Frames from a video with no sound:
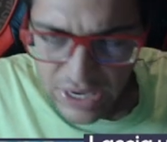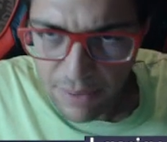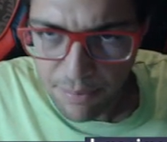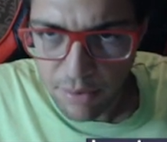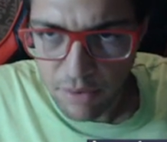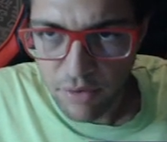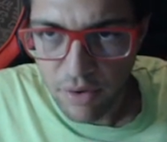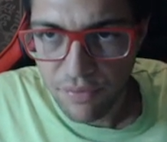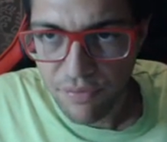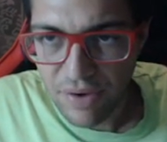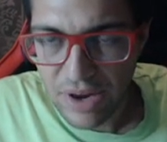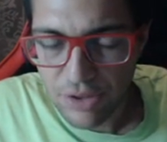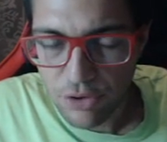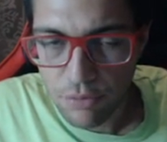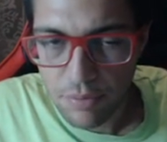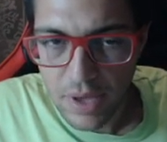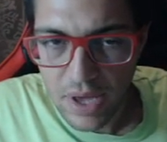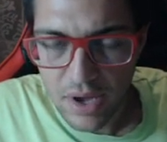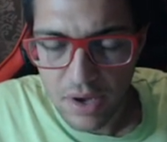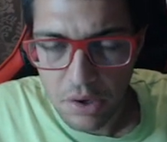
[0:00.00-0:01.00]
provo a afflatto
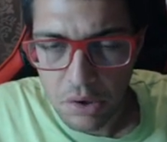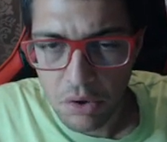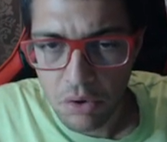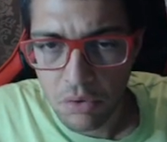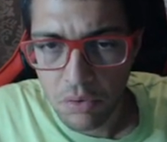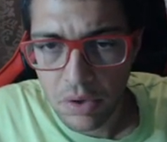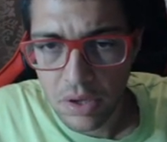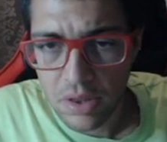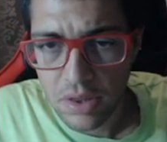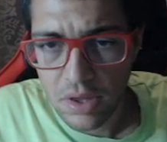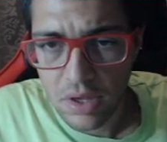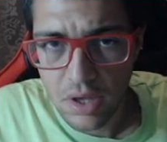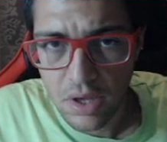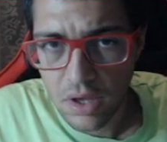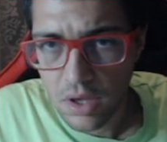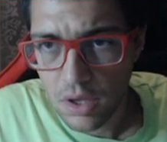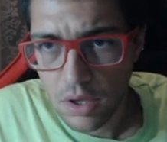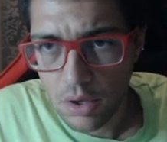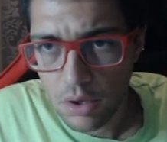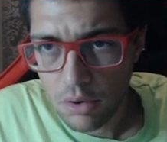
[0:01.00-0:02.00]
bianco,
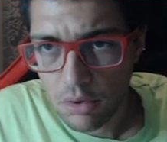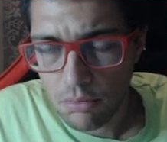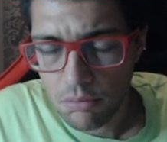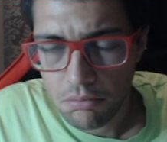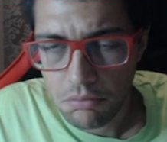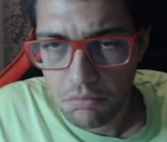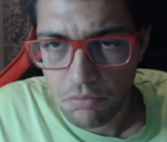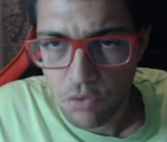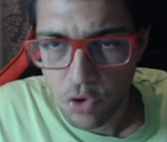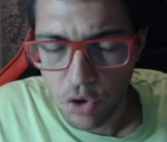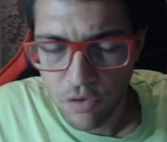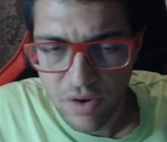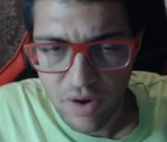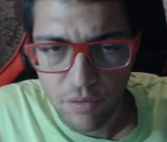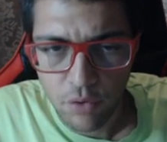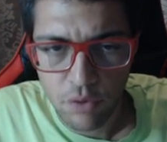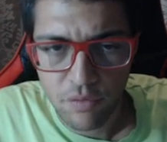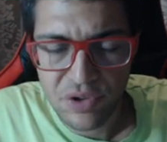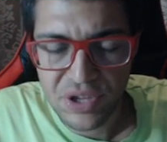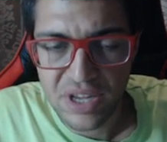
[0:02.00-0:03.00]
quindi voglio
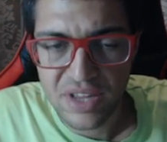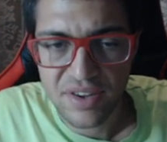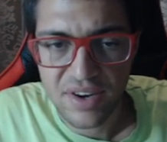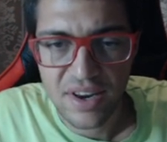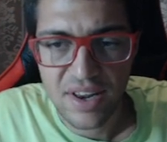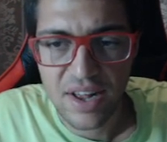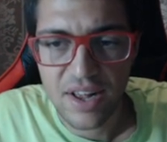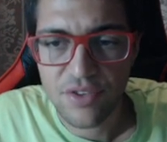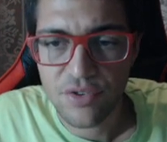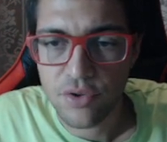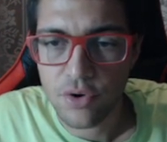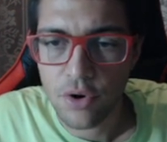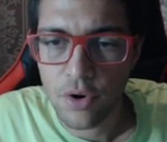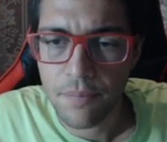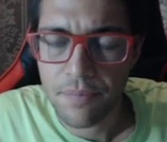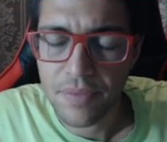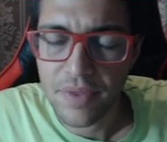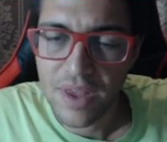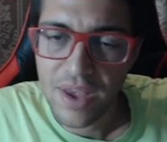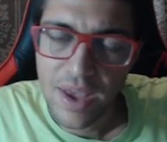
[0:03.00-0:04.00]
farvelo vedere tra l'altro.
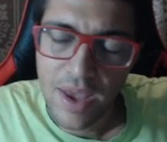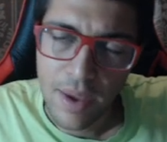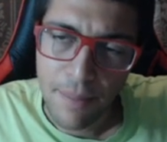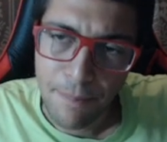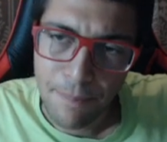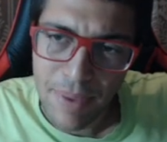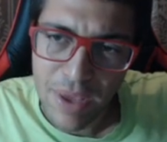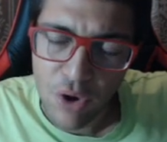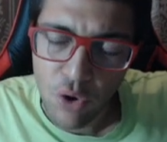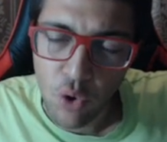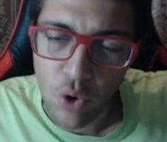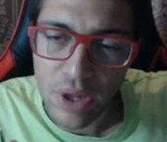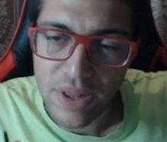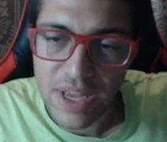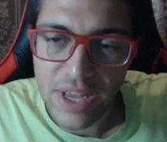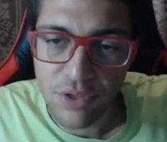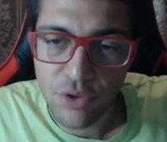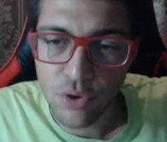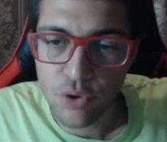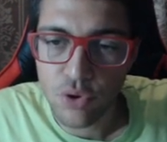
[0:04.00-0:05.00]
E piccolo
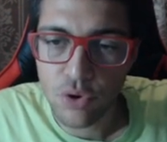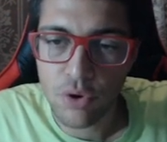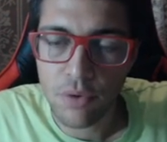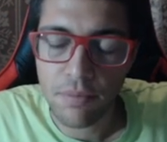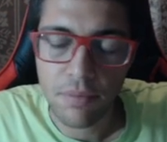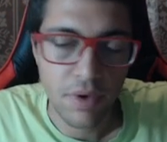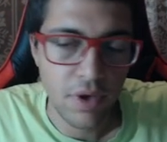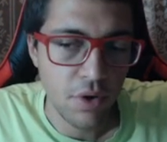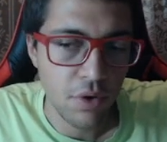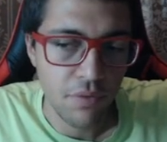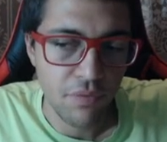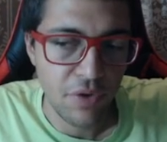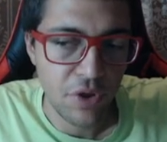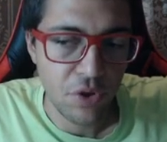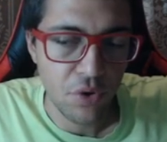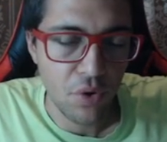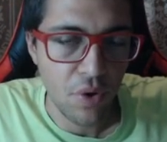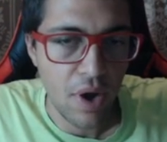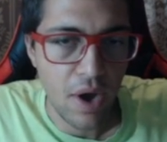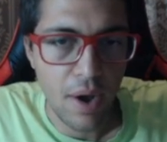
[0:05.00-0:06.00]
aneddoto, io
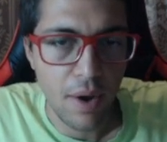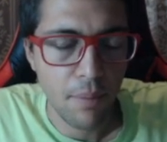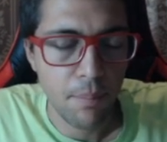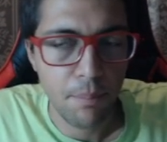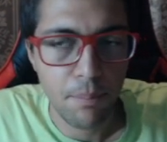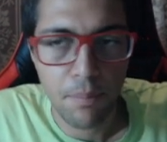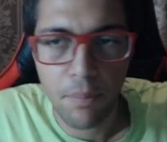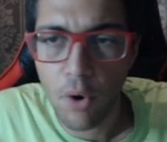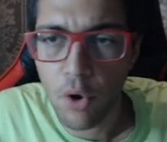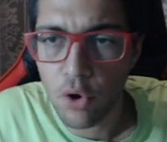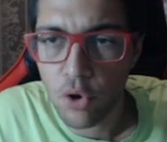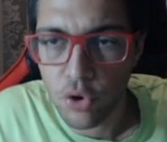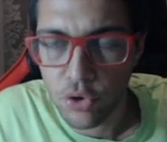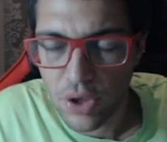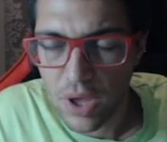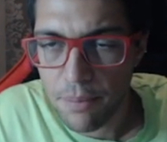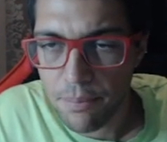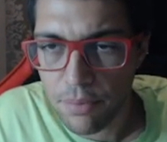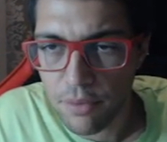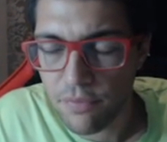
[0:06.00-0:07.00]
fino a poco
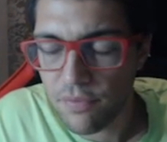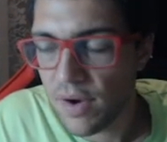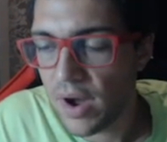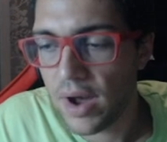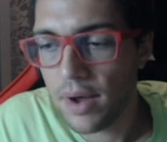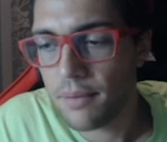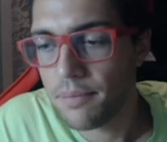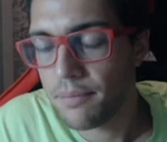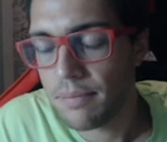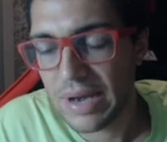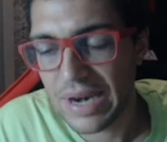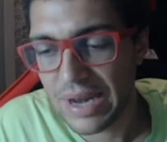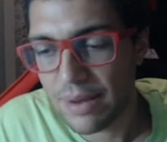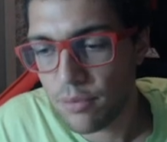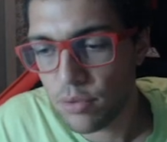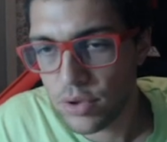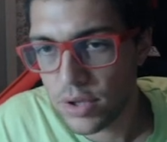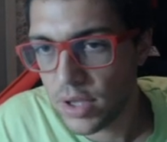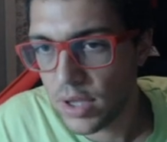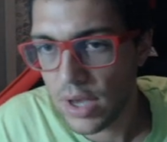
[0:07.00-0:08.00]
tempo fa,
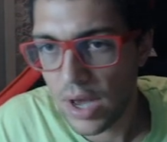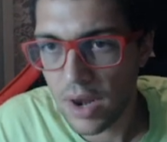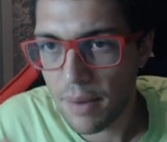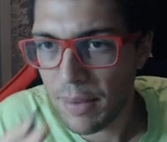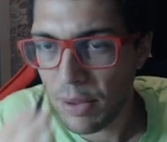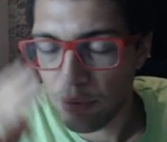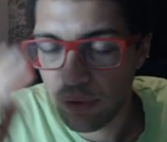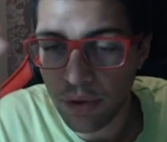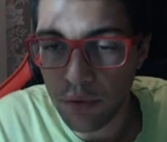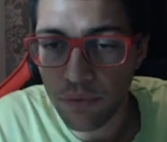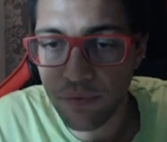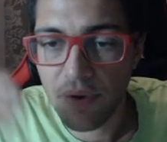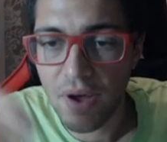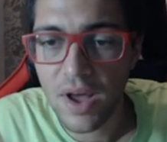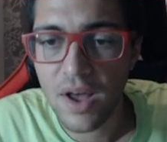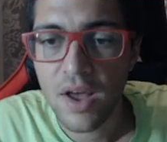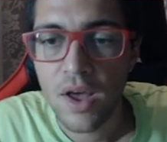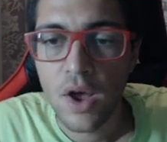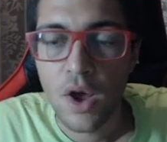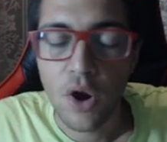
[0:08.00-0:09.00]
parliamo di almeno un anno fa,
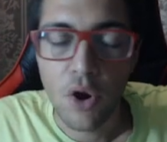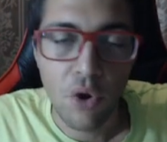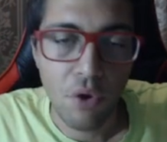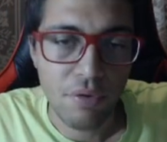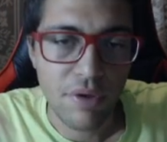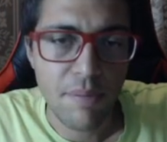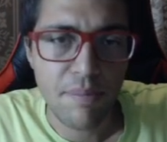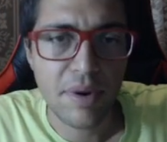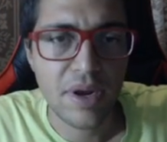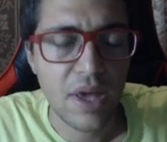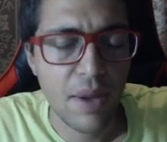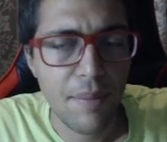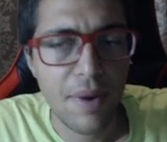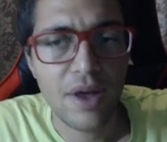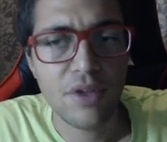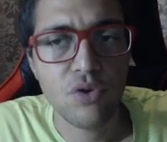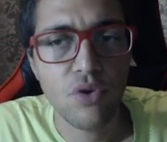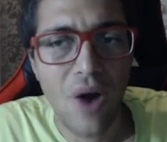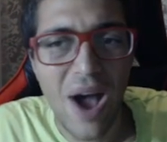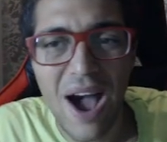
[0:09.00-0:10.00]
l'ho sempre
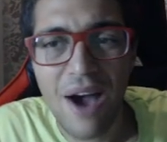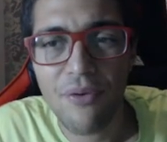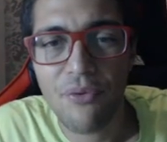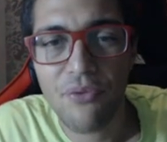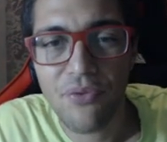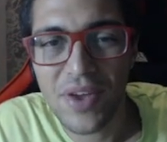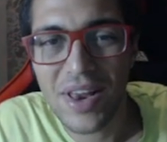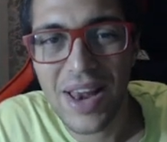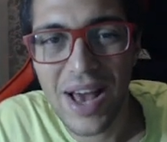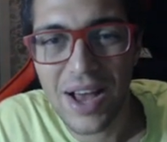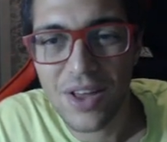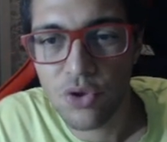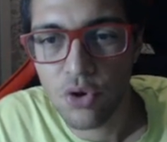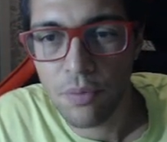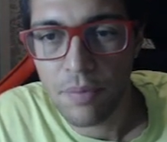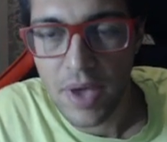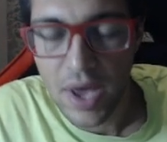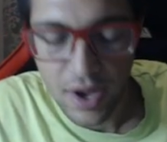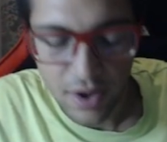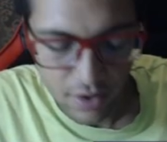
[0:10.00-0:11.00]
chiamato affilato
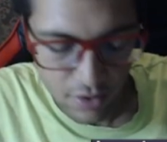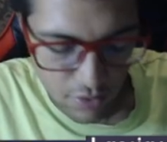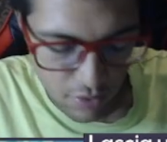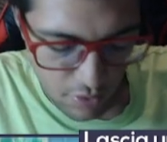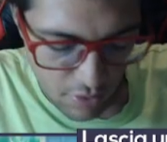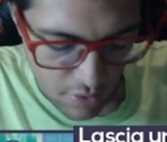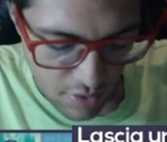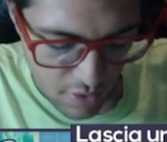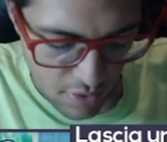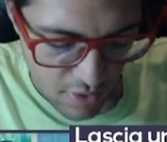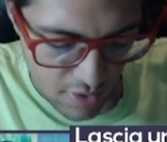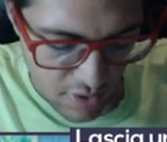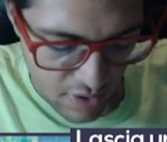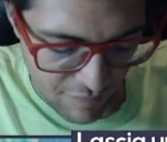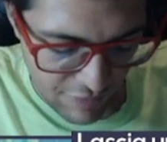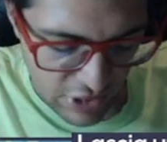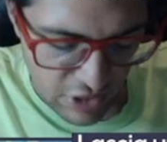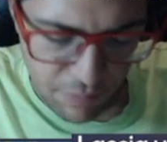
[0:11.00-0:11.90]
bianco. Invece